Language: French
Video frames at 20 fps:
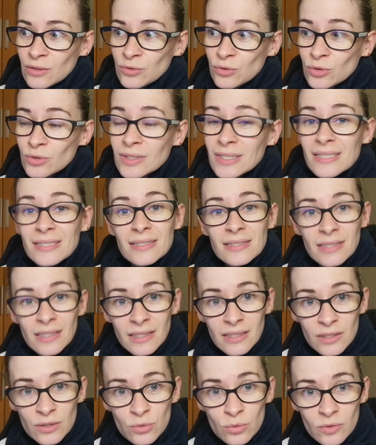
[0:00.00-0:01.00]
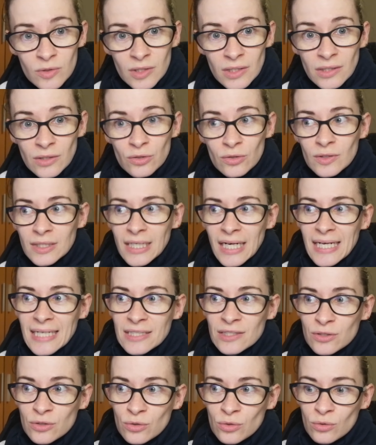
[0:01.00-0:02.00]
de tester les outils, de se dire
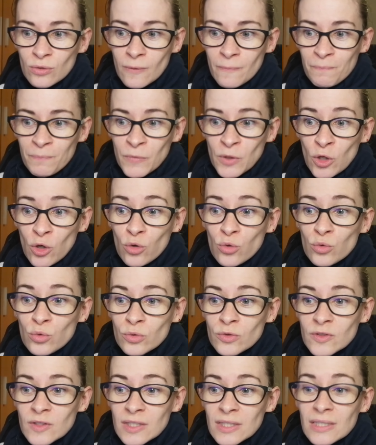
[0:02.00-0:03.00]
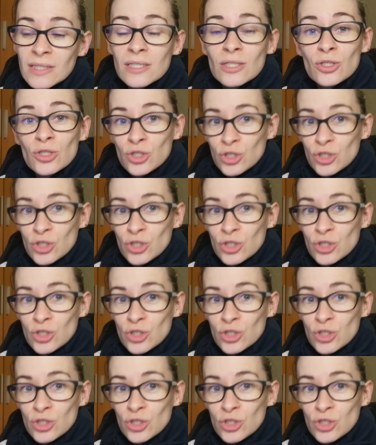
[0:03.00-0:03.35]
est-ce que l'outil,